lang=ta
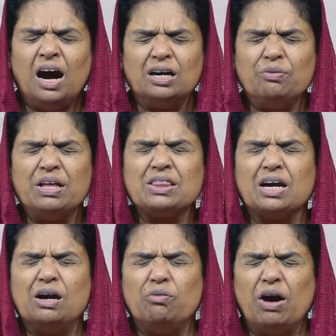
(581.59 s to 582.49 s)
அன்றுவரே
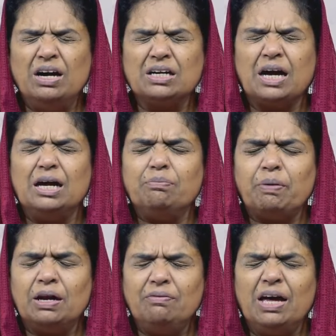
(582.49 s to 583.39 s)
தங்கள் வாழ்க்கையில்
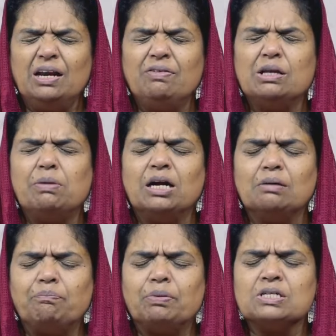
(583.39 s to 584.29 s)
பல்வேறு விதமான
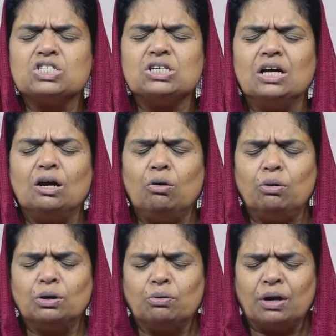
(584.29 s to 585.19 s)

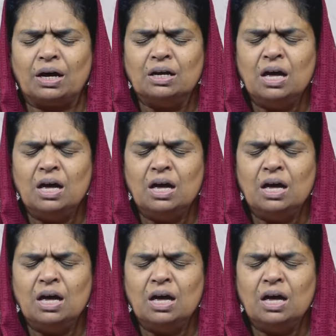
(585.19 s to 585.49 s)
பிரச்சனைகளோடு கூட